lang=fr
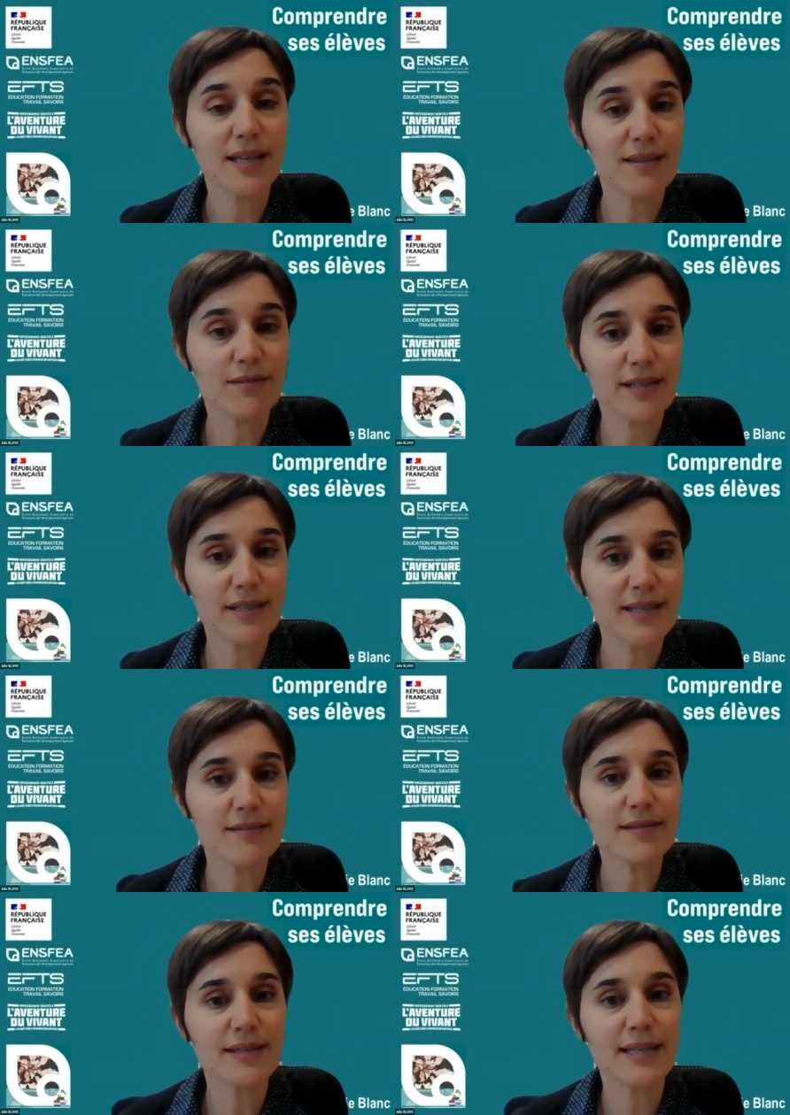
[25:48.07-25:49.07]
et dans les
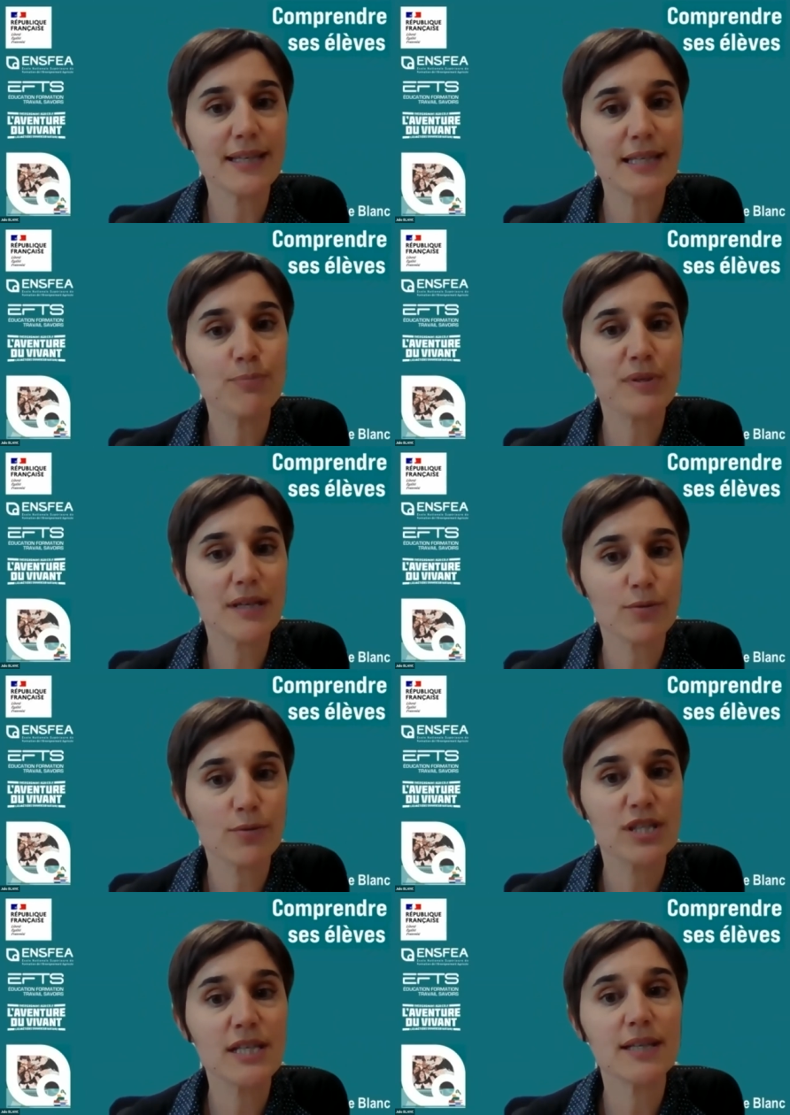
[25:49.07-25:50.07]
liens équipe
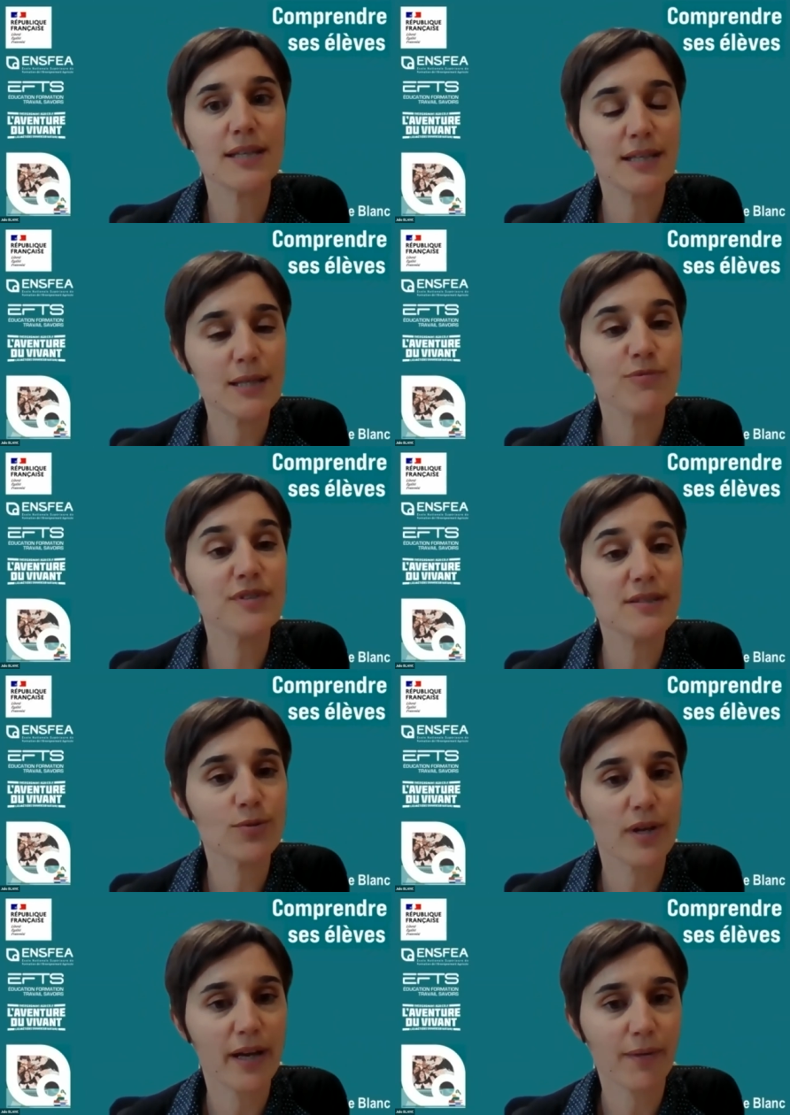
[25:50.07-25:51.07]
pédagogique et équipe vie
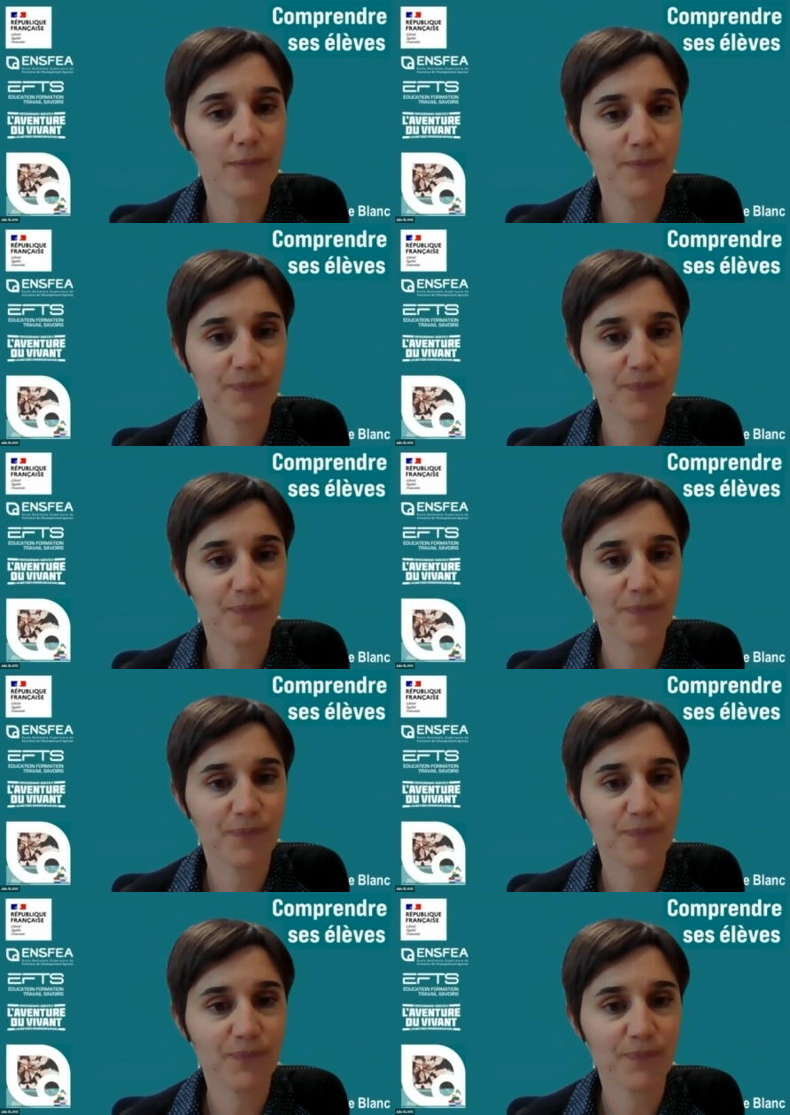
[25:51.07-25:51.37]
scolaire